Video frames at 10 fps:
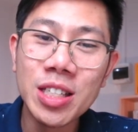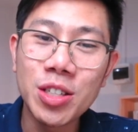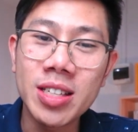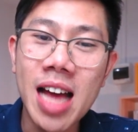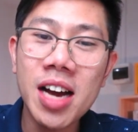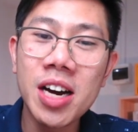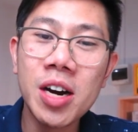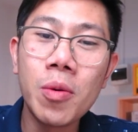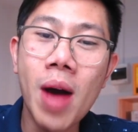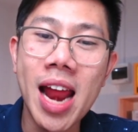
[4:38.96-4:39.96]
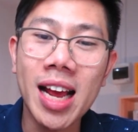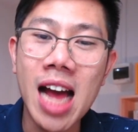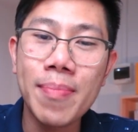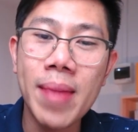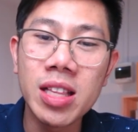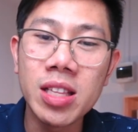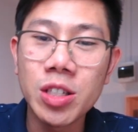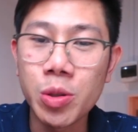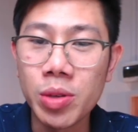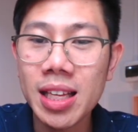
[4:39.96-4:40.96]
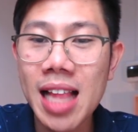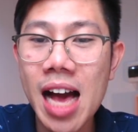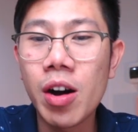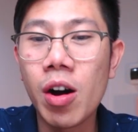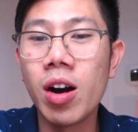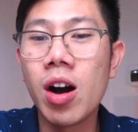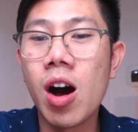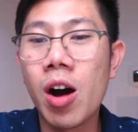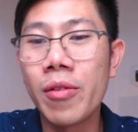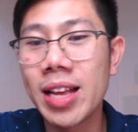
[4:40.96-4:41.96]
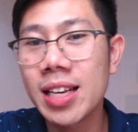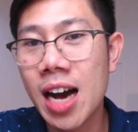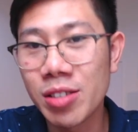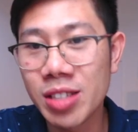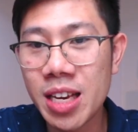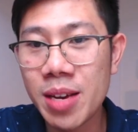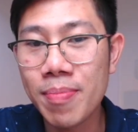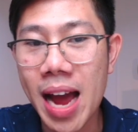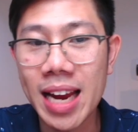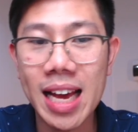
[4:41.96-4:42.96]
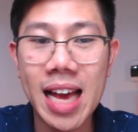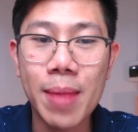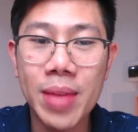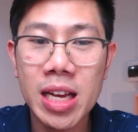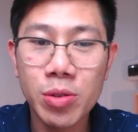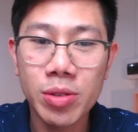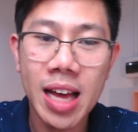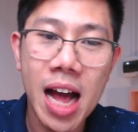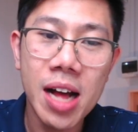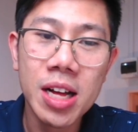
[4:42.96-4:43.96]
จนกระทั่งเออร์วนยกลายเป็นศูนย์กลางของอ Orange c o u ตี้ไปนะครับในที่สุดนะฮะ